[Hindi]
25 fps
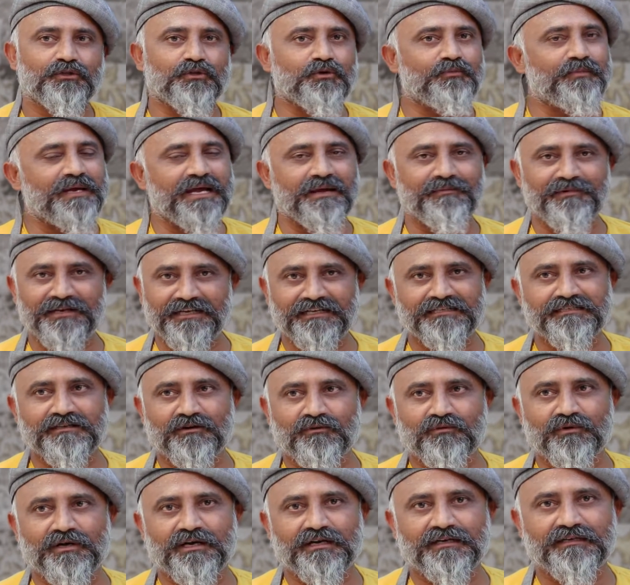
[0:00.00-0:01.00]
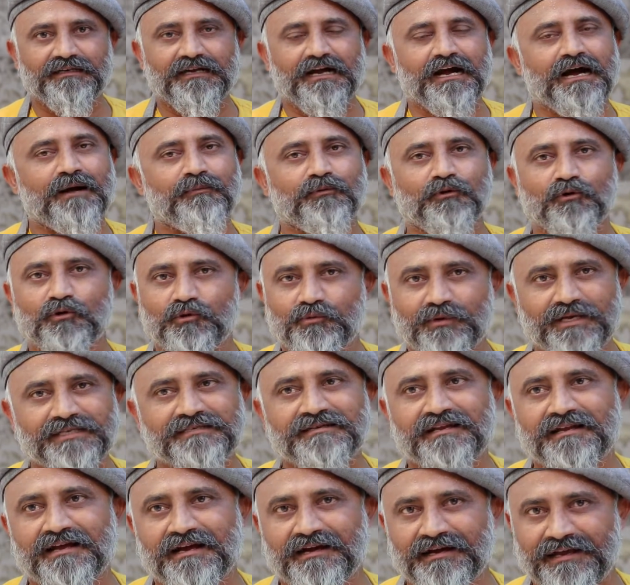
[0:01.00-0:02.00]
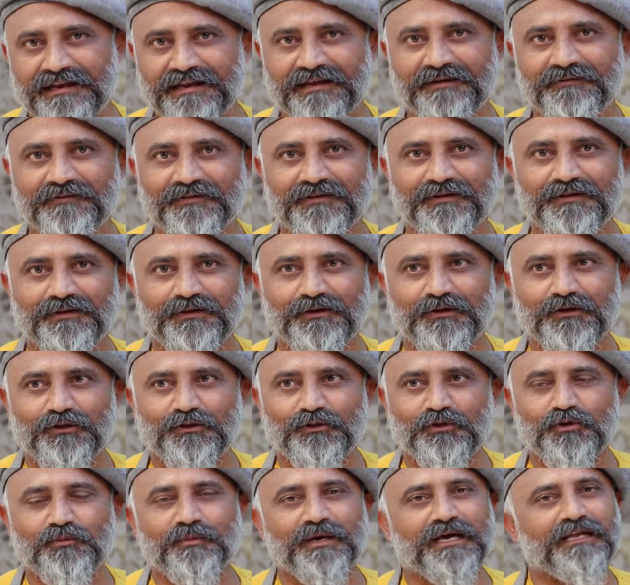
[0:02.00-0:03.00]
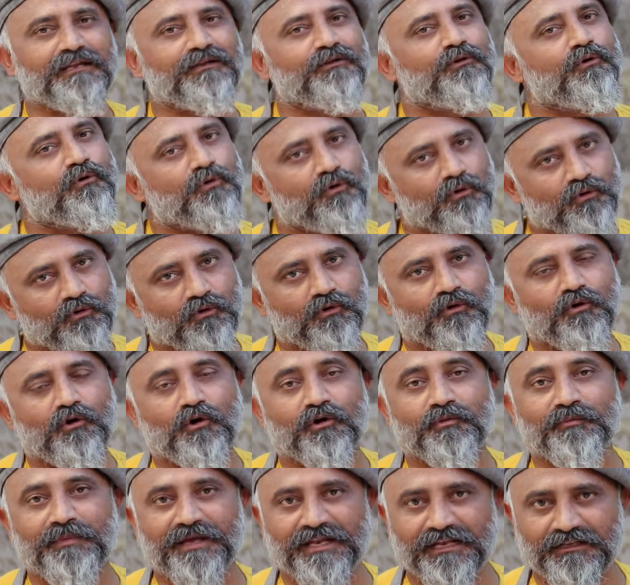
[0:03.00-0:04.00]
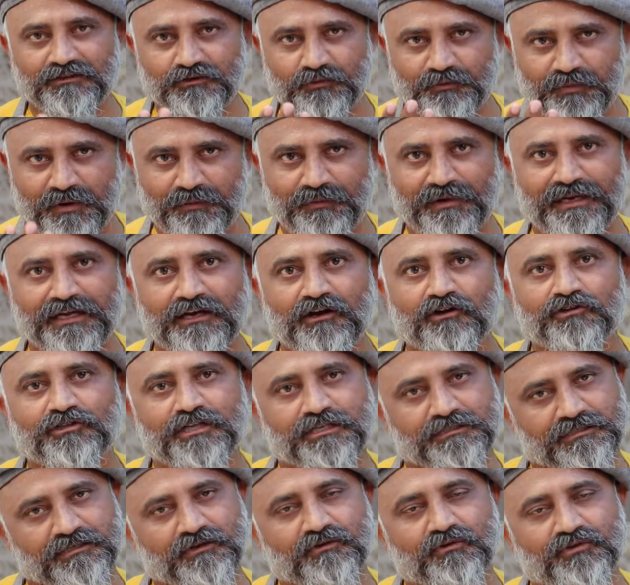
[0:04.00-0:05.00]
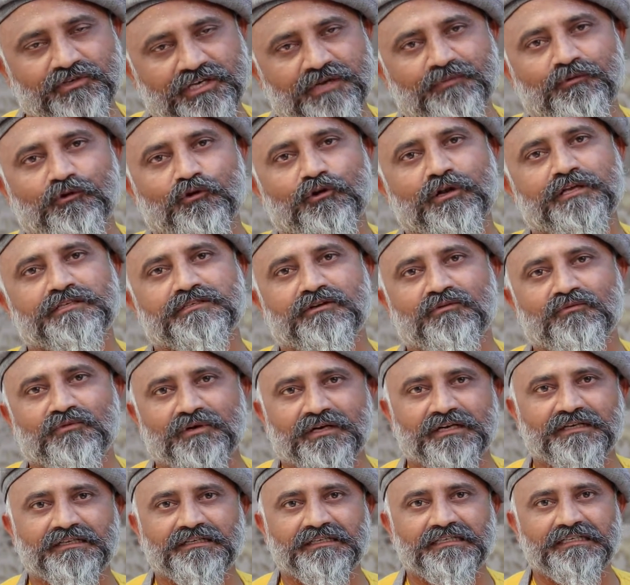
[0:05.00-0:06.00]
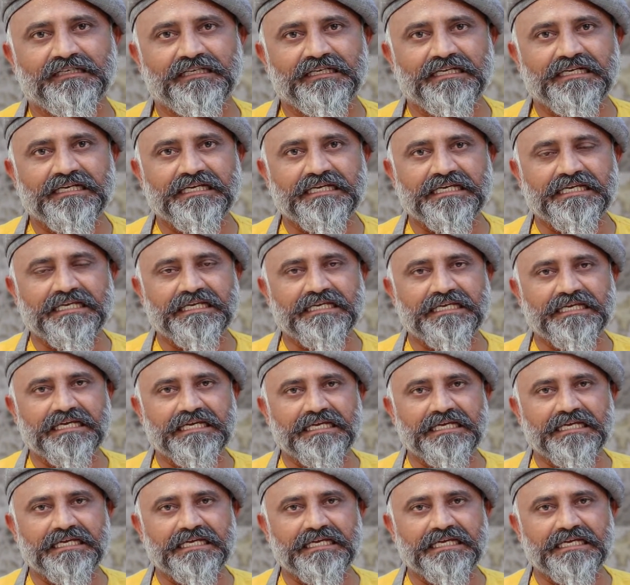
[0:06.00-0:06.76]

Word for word: तो मैं भी नहीं चाहूंगा आप लोग भी ऐसा ना करें तो मैं लोगों को और मेरे जो पब्लिक और दर्शक को ये बोलना चाहूंगा कि